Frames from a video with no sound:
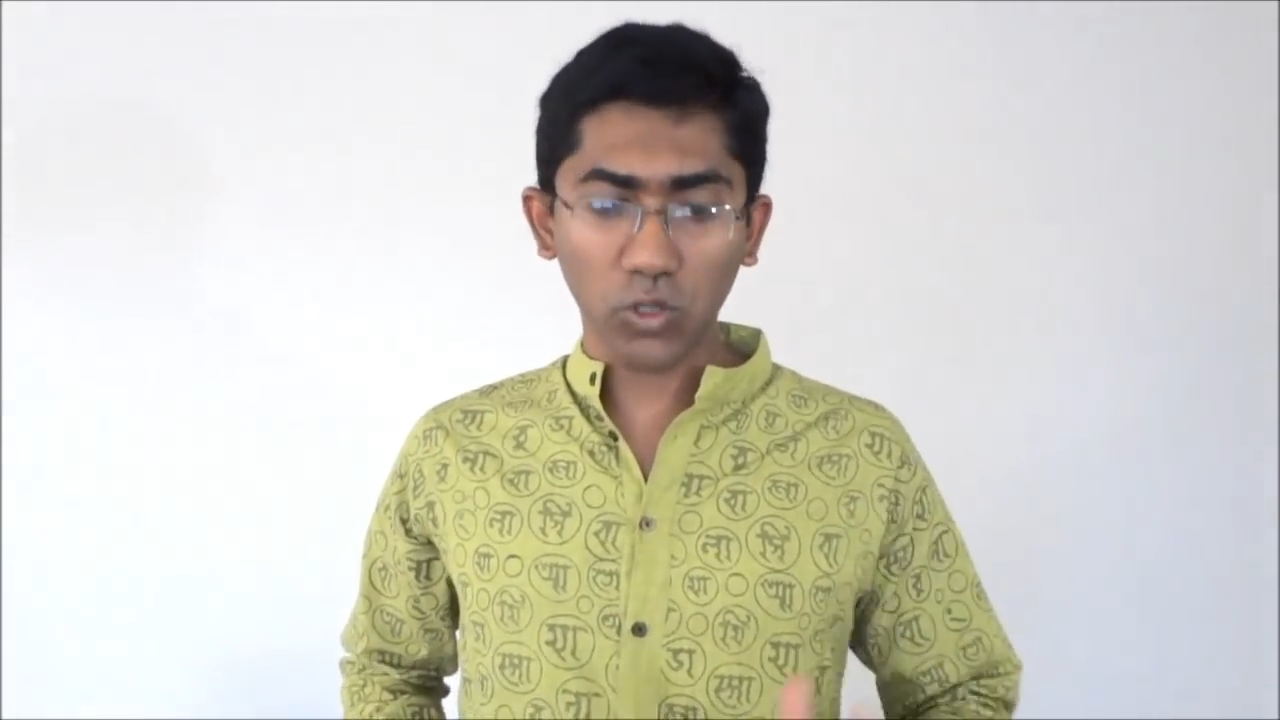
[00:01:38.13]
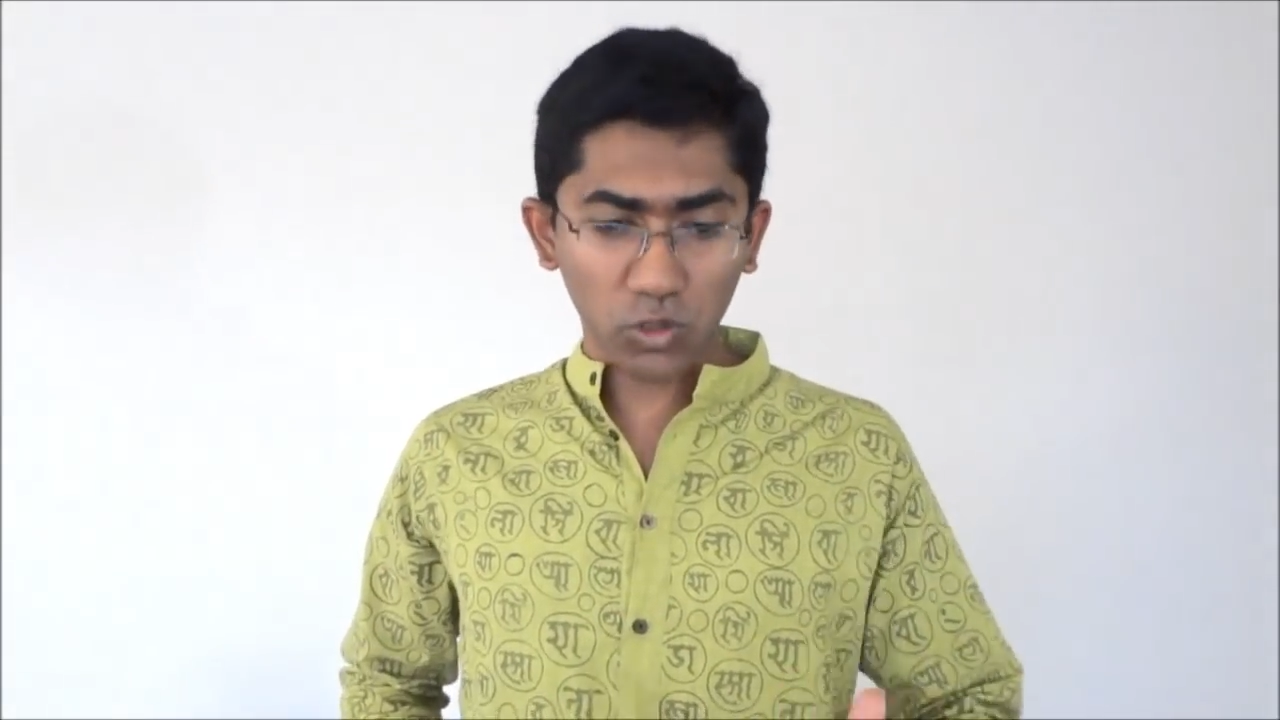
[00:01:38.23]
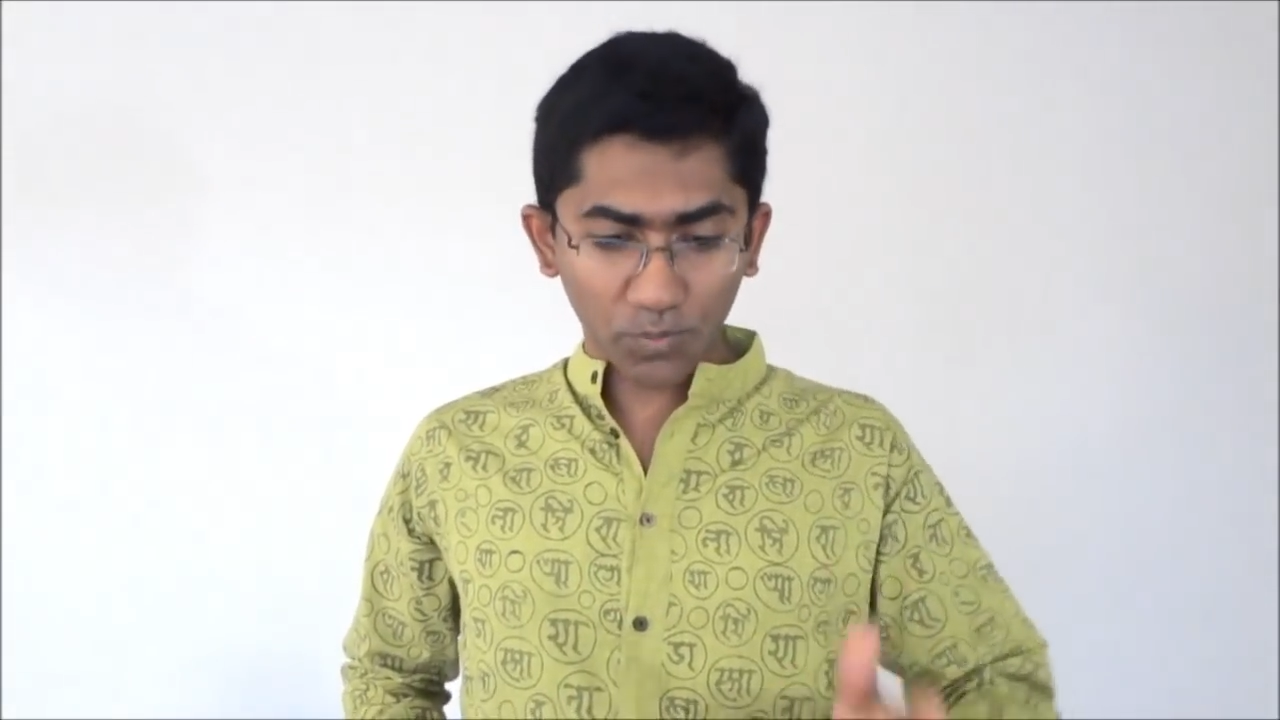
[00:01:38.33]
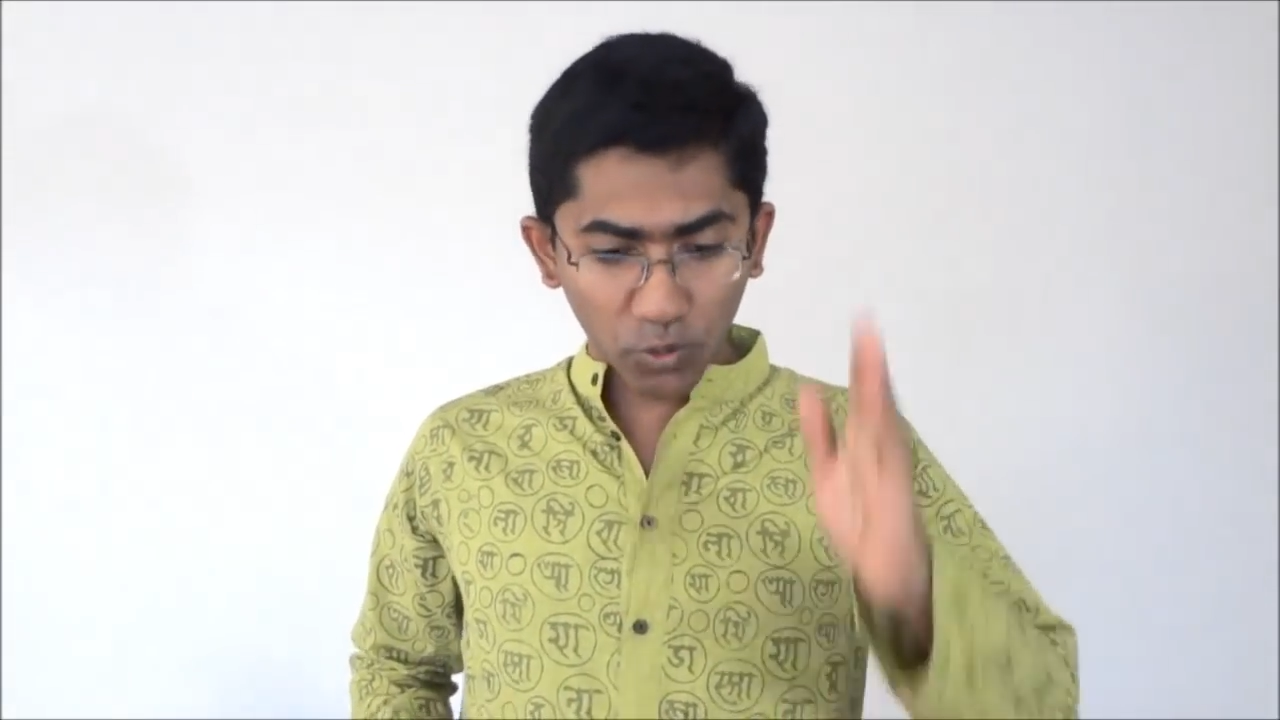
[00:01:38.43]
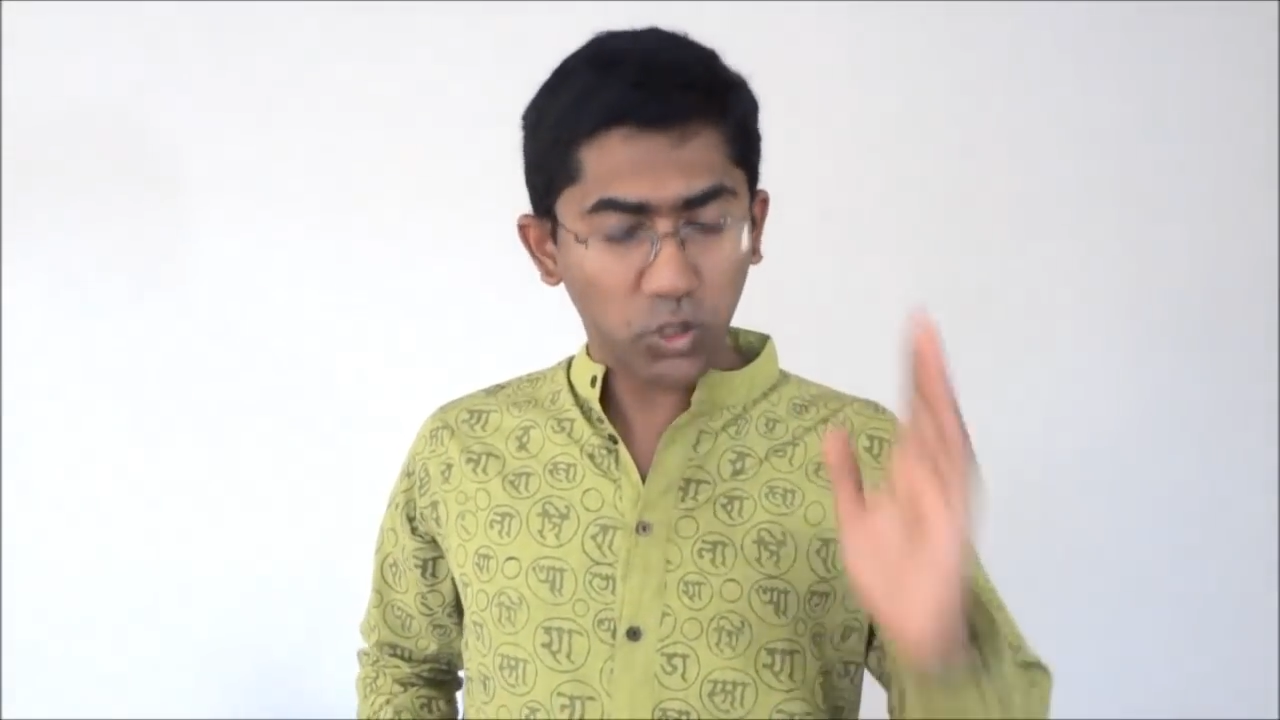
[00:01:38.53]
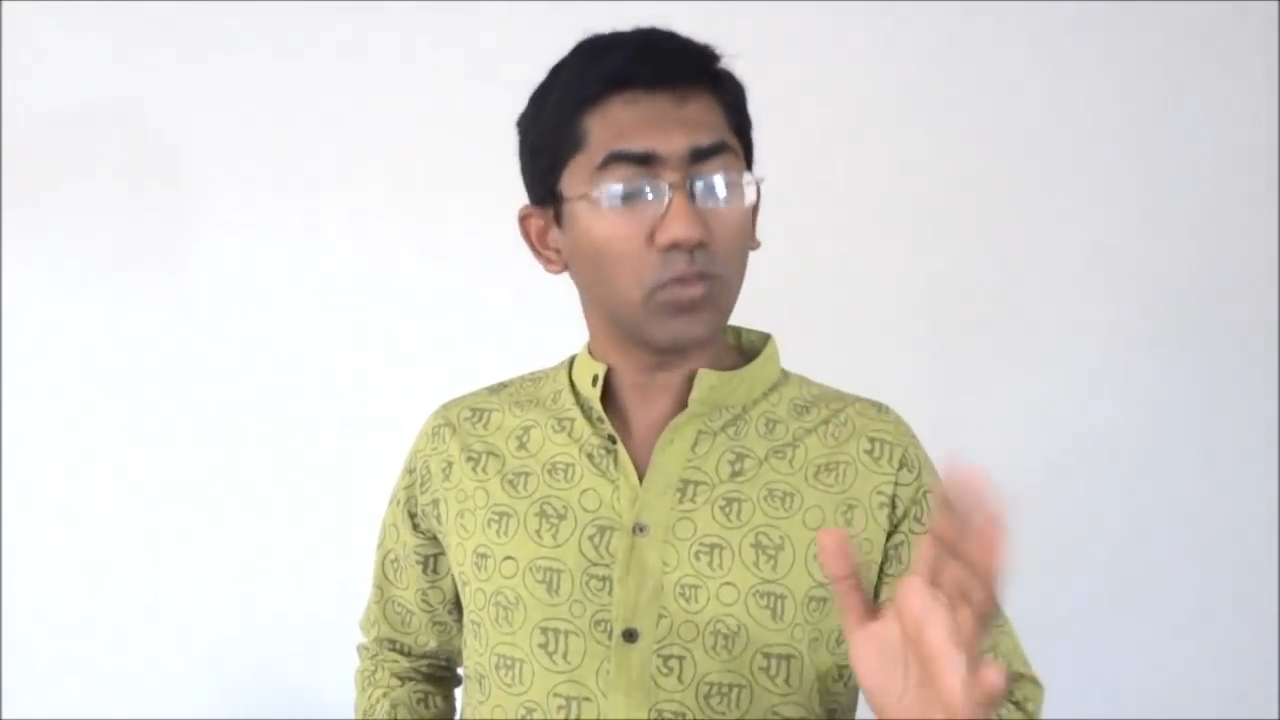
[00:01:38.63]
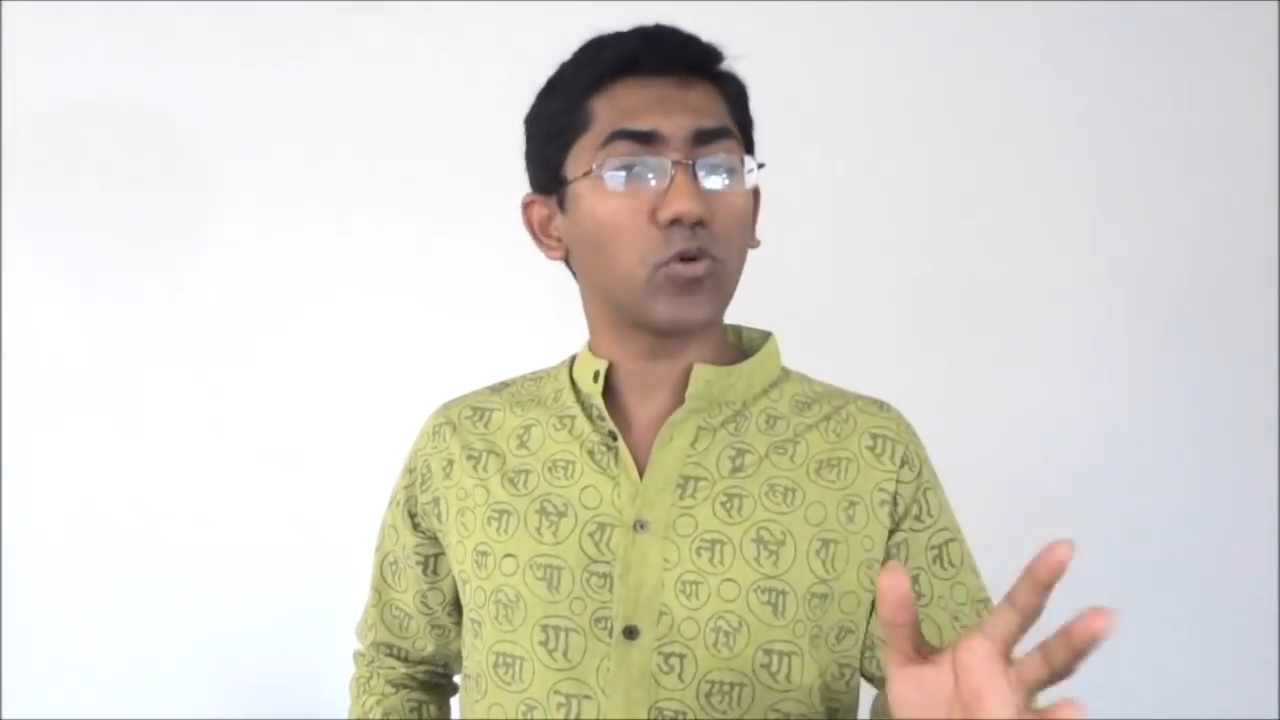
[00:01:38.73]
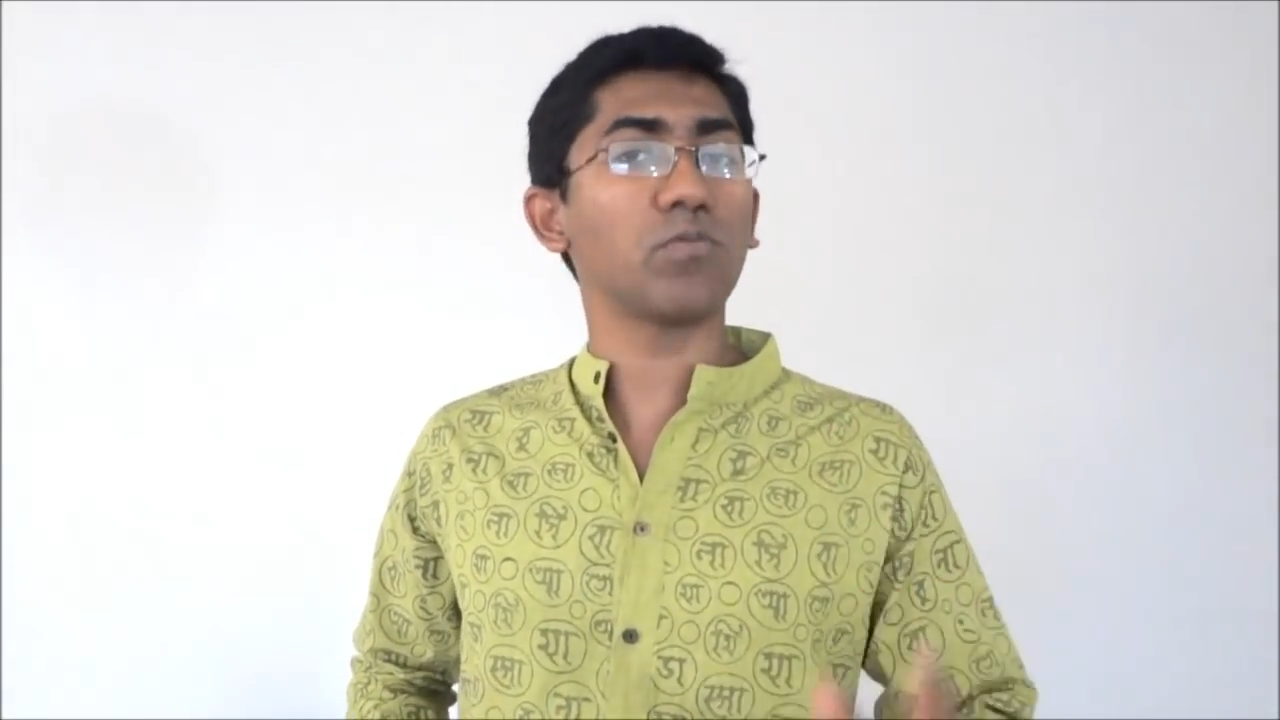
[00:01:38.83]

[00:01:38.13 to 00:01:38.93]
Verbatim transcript: বলুন তো প্রথম